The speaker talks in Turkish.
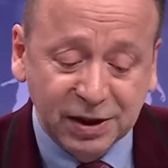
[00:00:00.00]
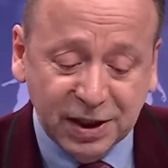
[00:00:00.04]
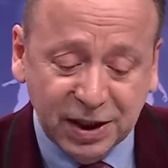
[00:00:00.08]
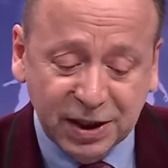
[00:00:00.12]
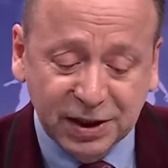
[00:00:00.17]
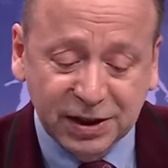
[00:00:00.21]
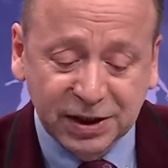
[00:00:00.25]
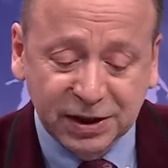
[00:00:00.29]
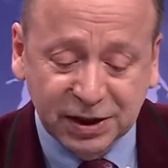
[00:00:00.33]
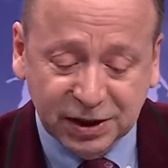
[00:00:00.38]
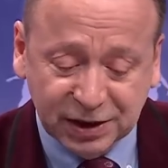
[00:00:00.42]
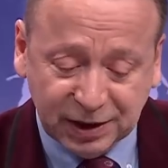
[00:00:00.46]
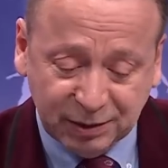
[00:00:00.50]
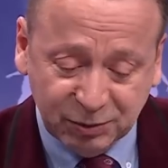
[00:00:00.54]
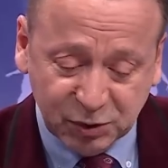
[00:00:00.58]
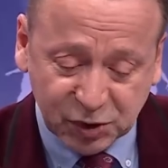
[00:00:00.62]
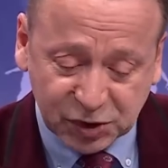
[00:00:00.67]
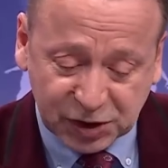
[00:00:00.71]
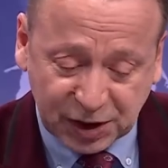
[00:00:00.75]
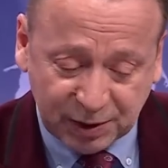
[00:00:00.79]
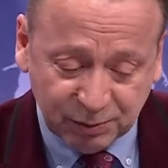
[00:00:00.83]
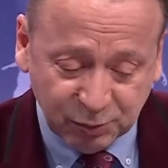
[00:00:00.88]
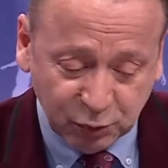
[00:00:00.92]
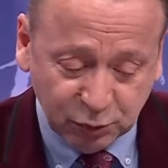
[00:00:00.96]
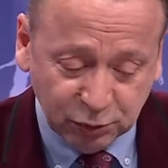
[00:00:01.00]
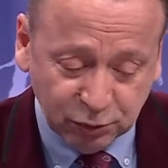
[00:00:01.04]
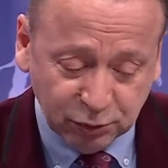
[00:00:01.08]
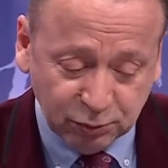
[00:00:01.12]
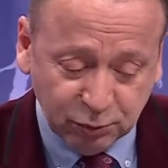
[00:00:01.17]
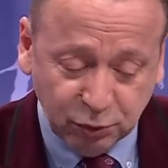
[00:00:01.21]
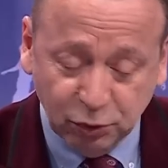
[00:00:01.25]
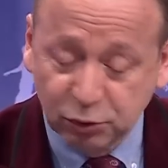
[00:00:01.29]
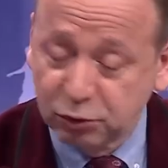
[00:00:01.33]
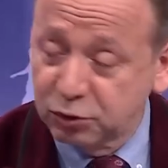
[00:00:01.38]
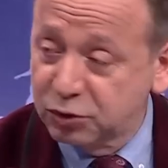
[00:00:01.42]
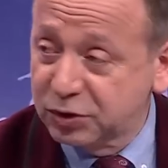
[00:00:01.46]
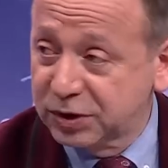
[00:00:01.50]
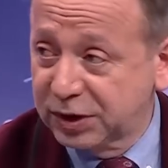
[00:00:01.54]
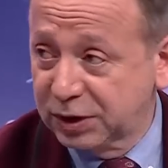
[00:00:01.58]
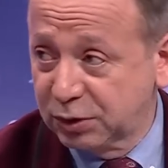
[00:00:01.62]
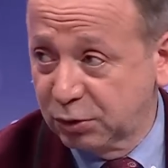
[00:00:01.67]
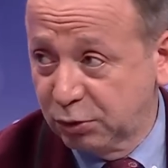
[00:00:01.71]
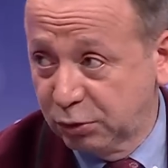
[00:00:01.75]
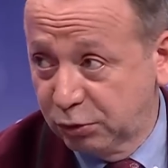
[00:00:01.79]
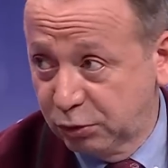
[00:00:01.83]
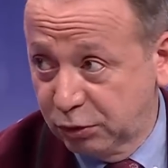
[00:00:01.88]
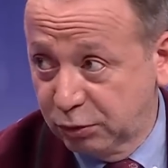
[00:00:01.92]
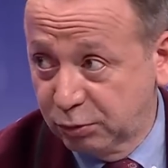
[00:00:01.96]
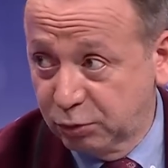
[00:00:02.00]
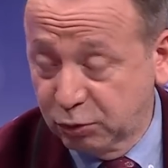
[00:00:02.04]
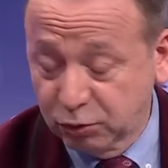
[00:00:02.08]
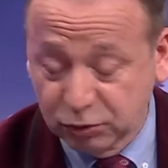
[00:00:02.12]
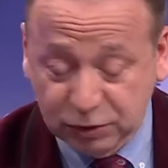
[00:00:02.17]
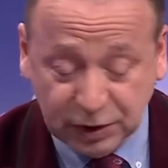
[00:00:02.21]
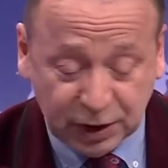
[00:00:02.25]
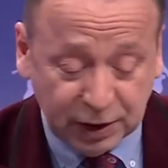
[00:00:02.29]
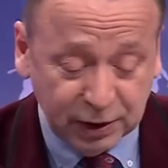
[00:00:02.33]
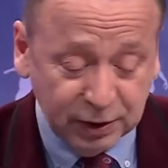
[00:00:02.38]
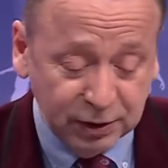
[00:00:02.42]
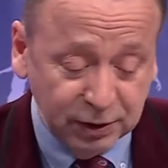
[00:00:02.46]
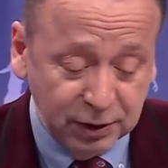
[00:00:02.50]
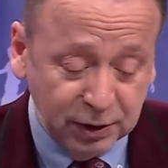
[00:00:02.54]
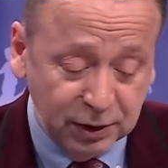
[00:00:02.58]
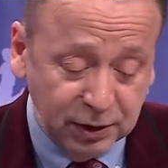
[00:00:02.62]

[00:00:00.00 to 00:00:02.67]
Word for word: lehine de tabii şampiyonluk bonusları oluyor burada.